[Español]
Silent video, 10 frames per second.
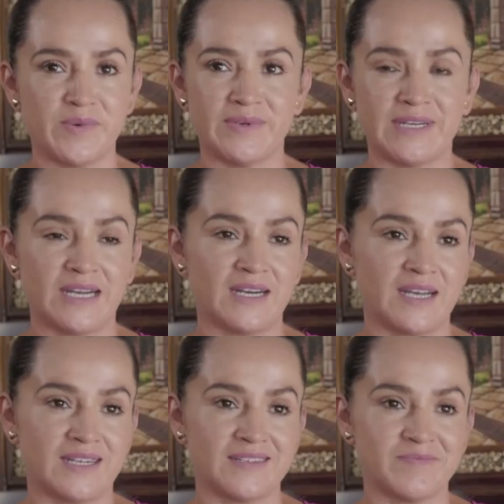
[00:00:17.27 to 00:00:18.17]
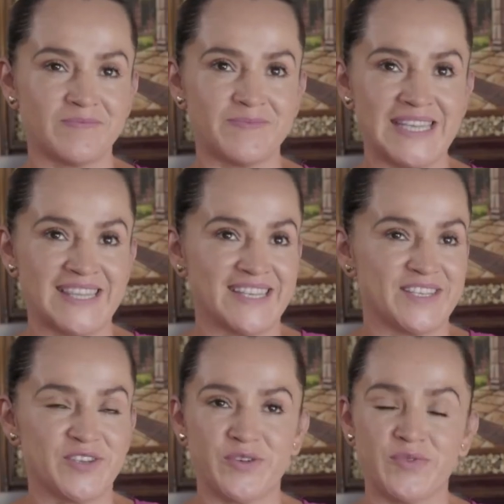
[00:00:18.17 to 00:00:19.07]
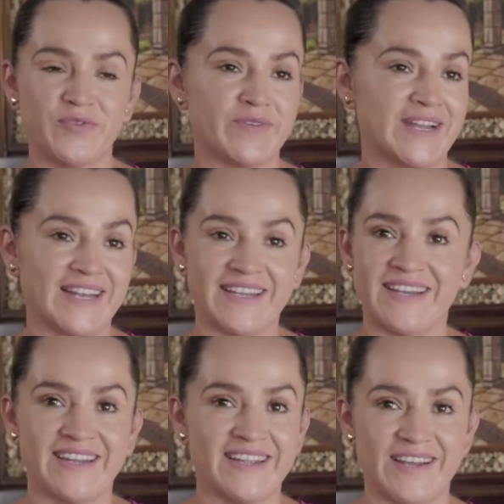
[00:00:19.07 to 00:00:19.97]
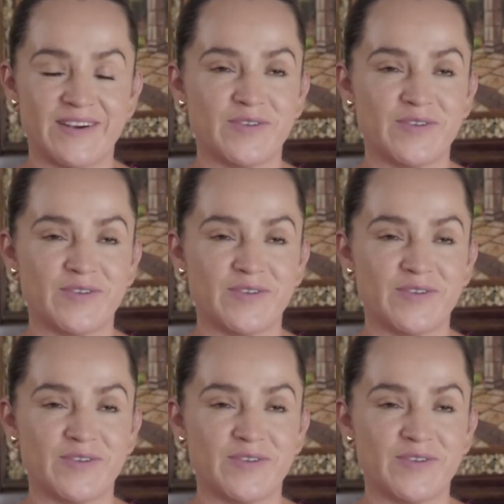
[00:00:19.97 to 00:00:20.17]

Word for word: una gran bendición, fue una alegría,